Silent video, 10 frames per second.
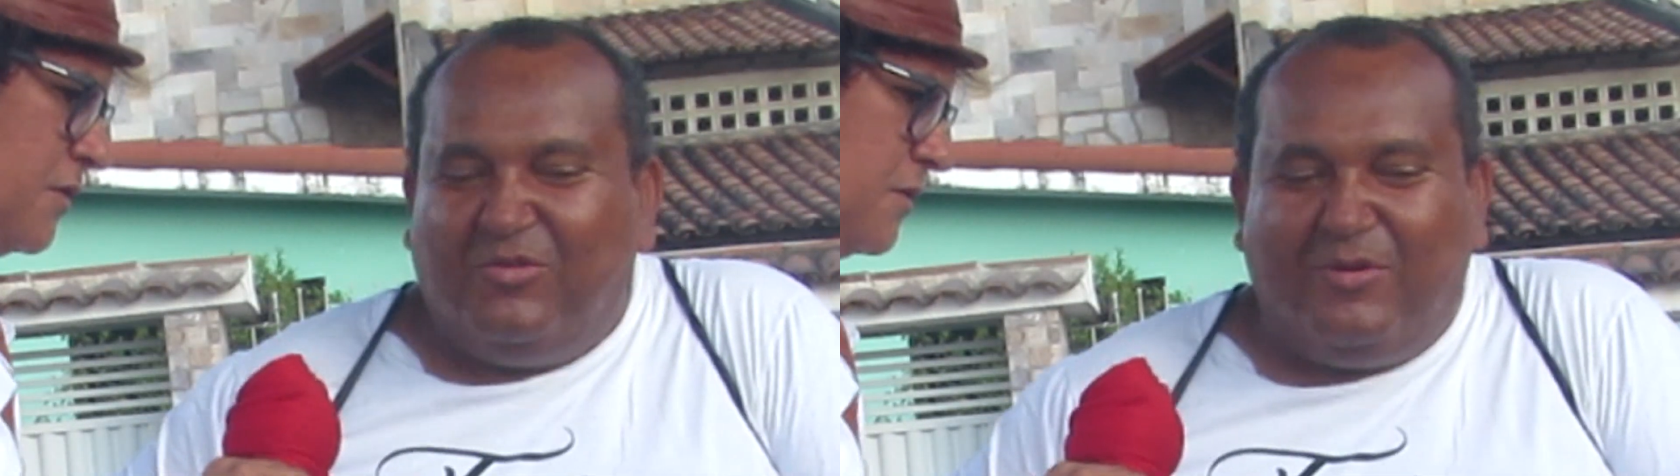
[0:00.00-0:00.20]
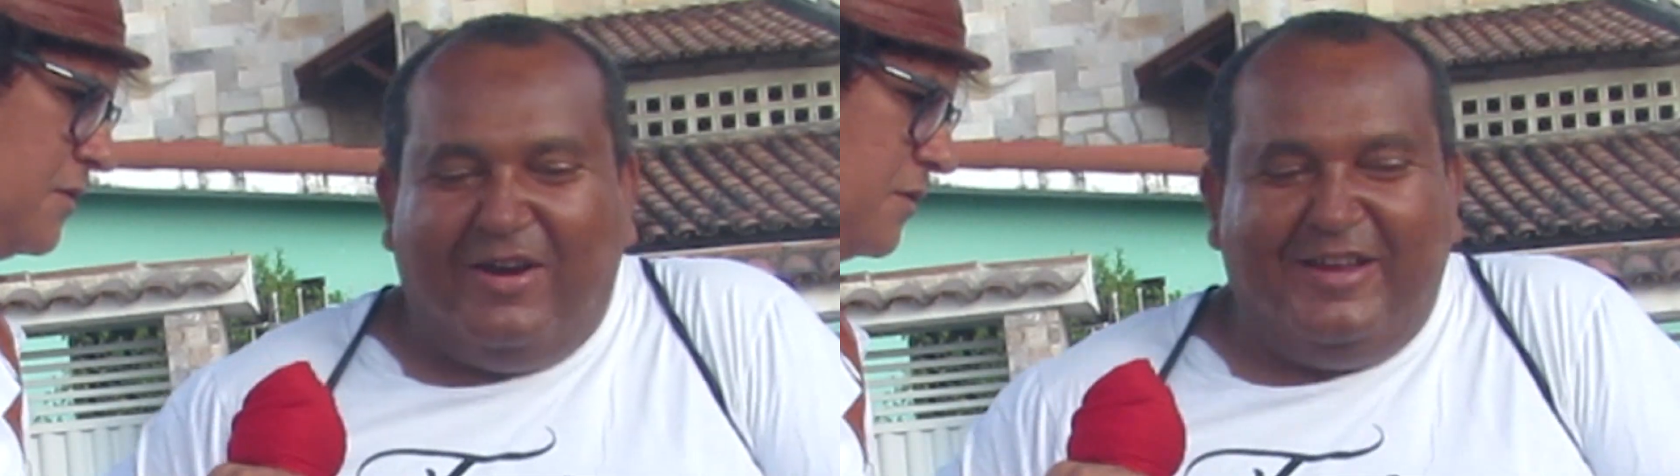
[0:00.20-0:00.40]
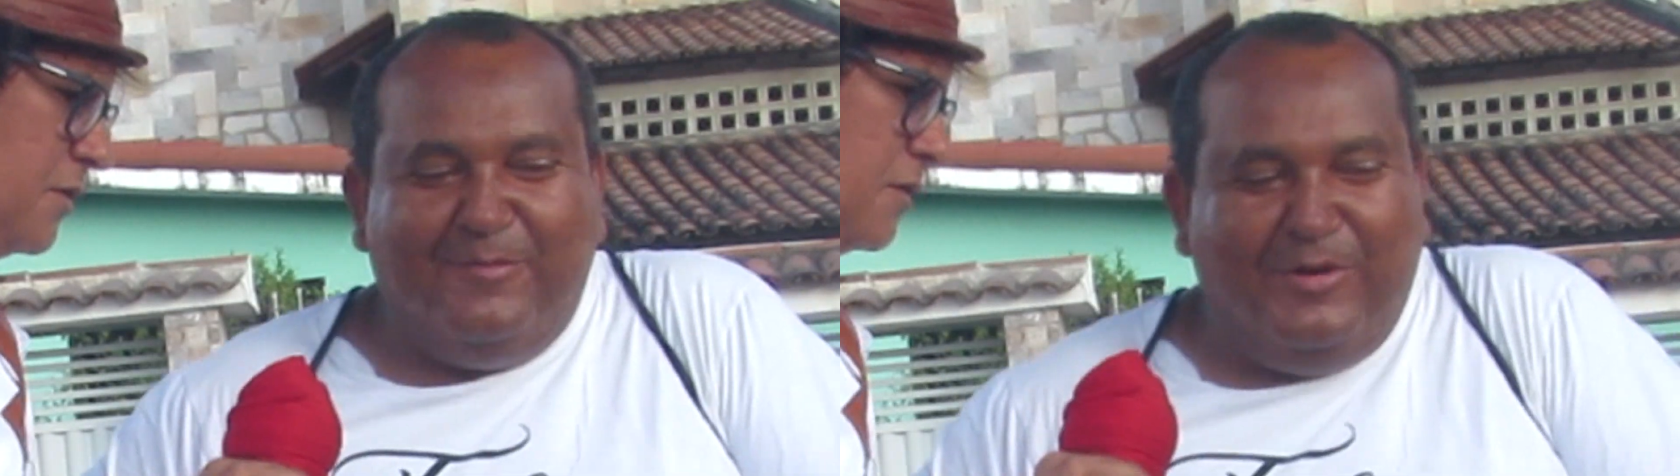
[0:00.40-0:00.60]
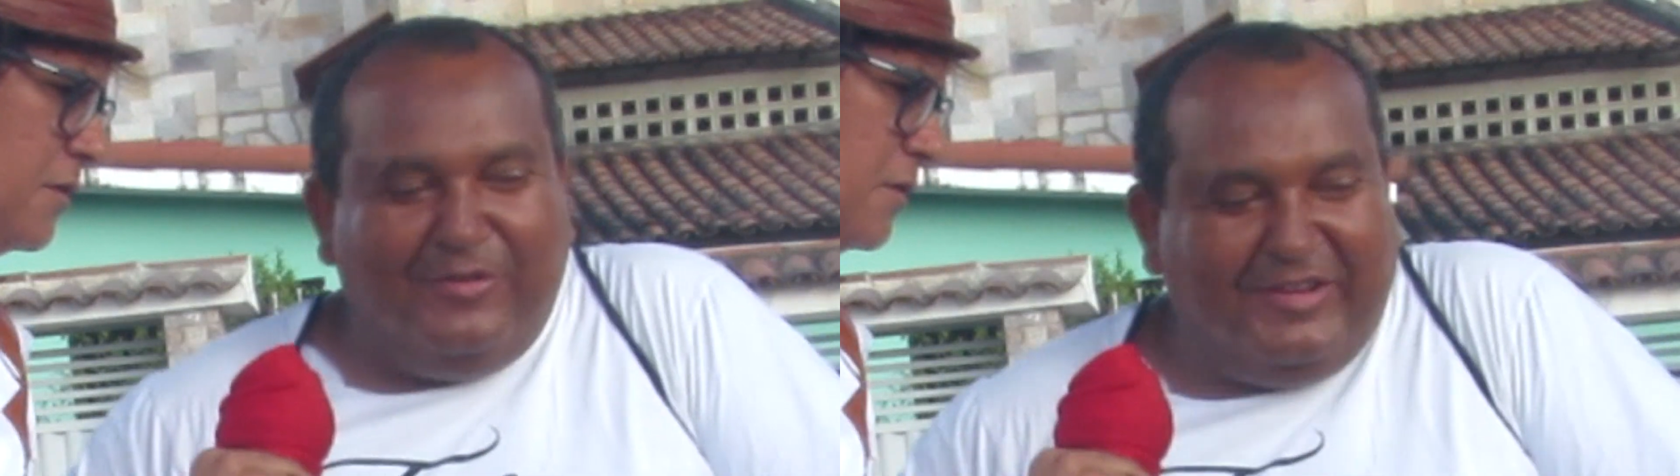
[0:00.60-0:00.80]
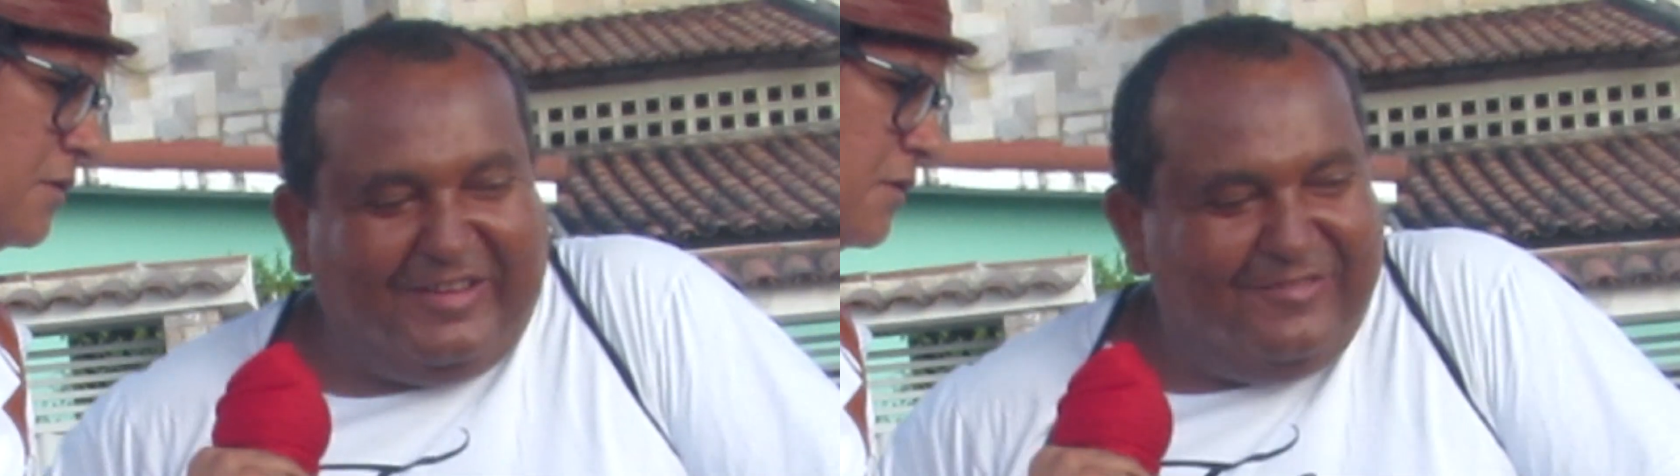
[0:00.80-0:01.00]
Qual é
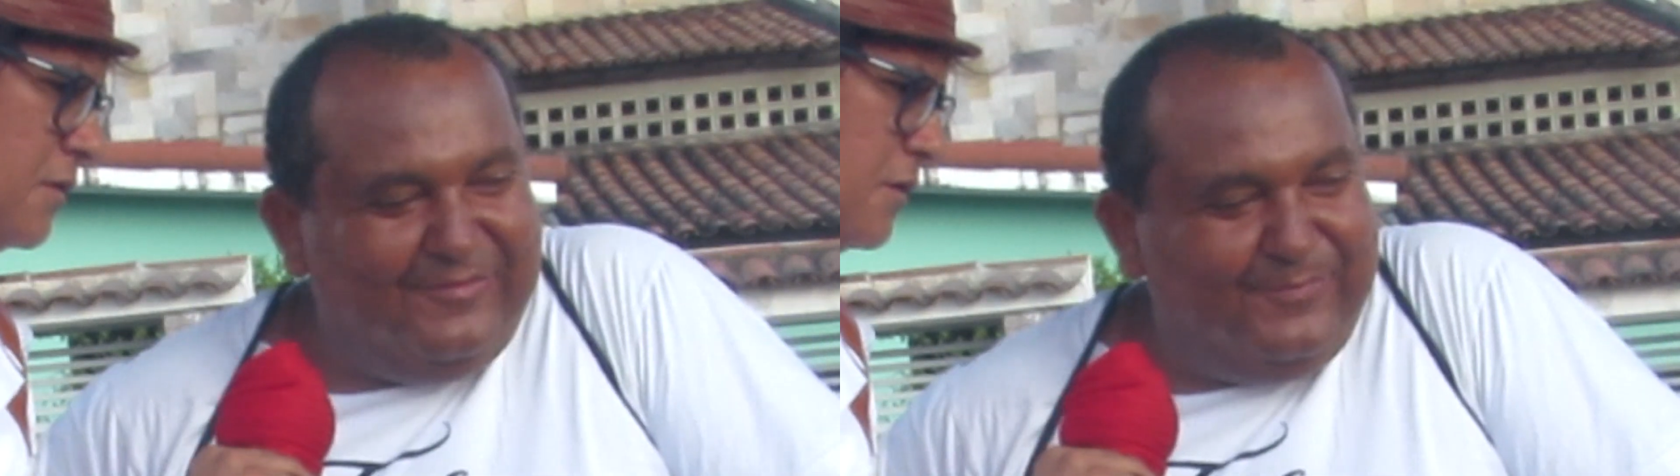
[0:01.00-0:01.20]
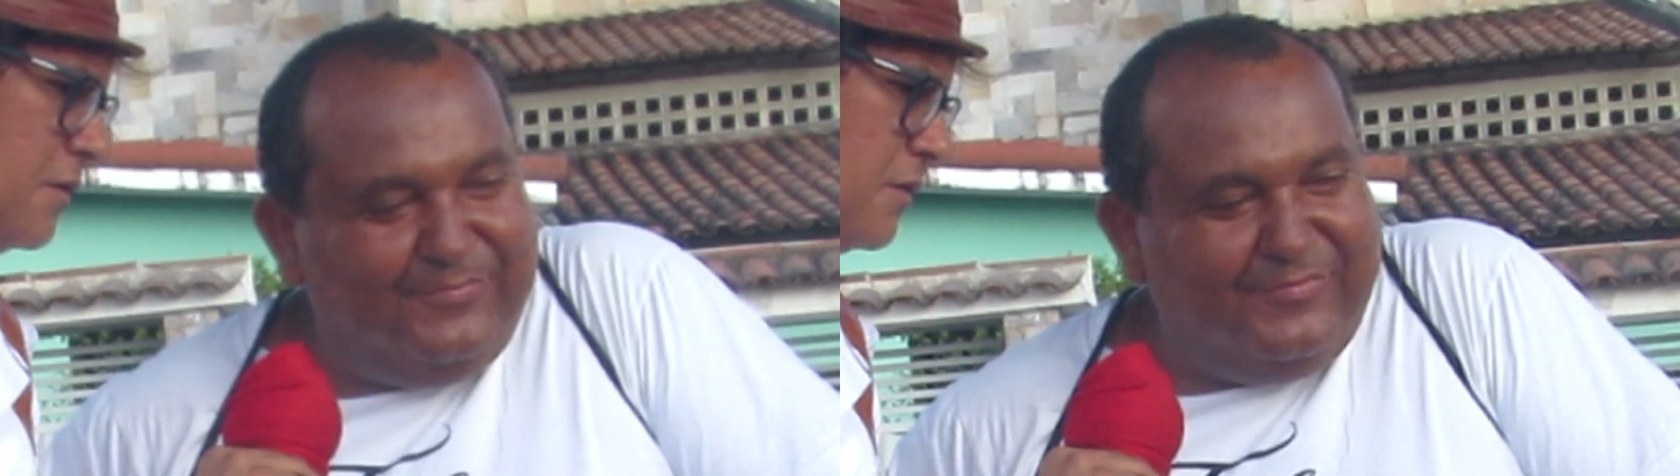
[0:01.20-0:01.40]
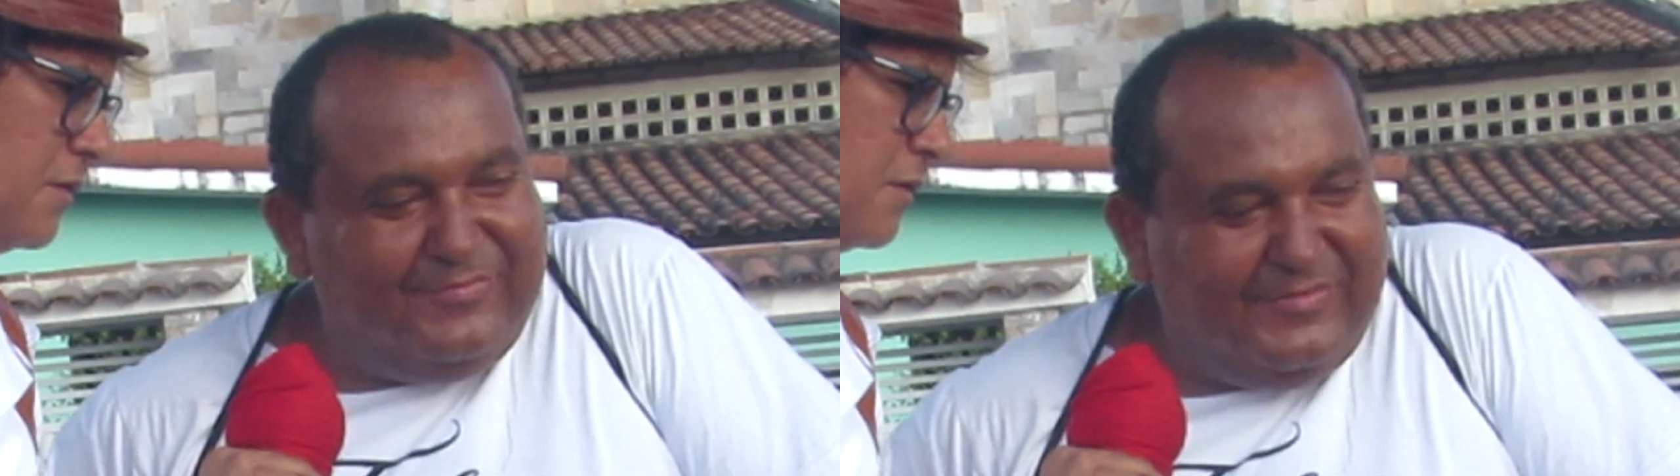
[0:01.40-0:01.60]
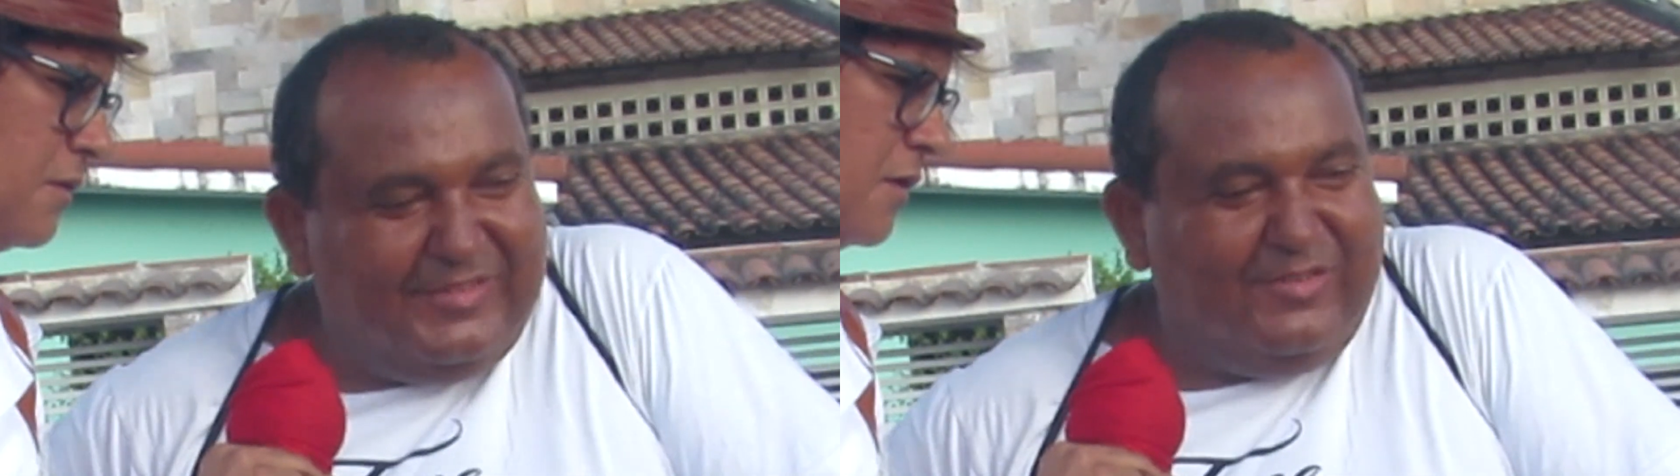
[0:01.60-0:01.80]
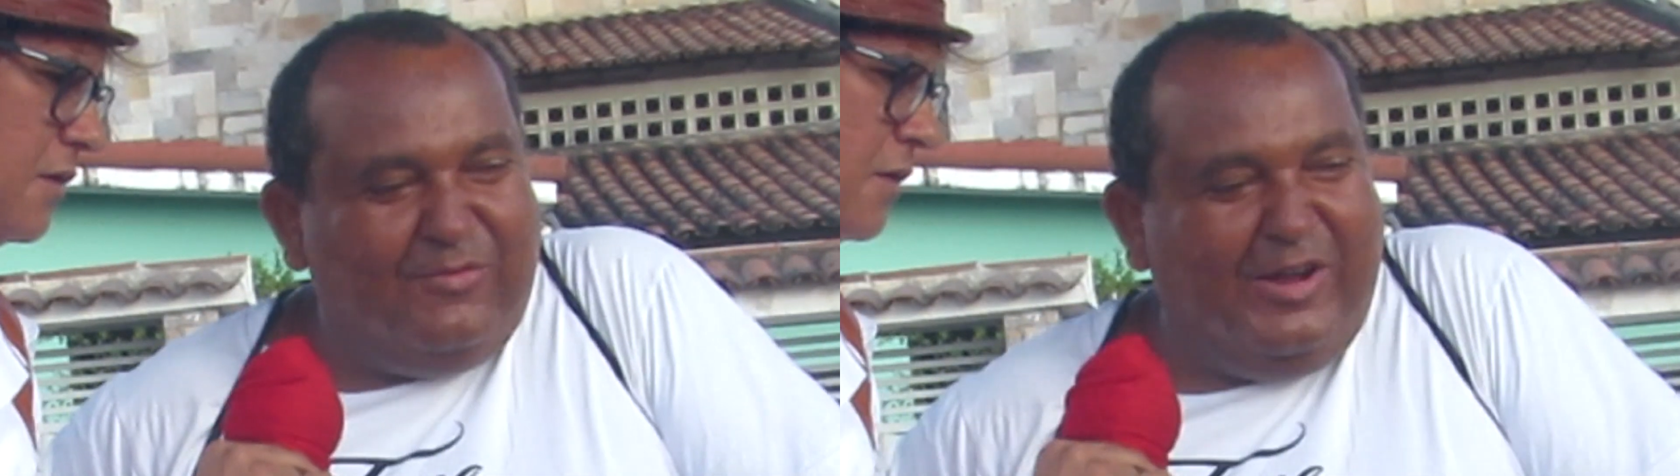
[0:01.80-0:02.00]
irmão?
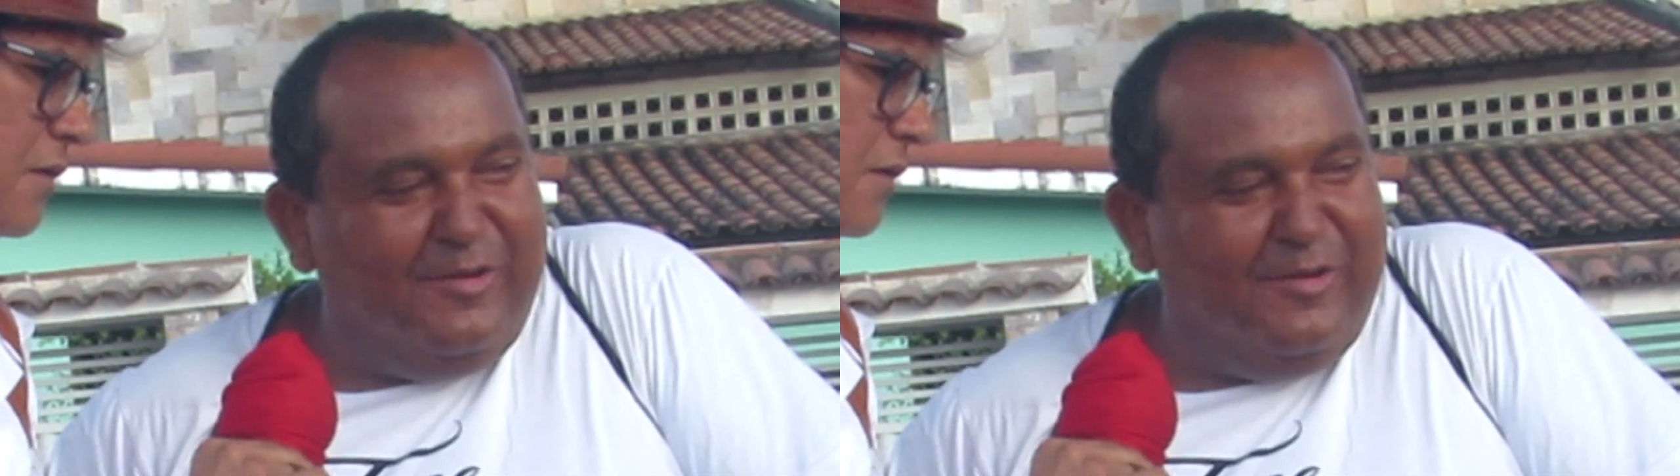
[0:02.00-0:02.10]
Qual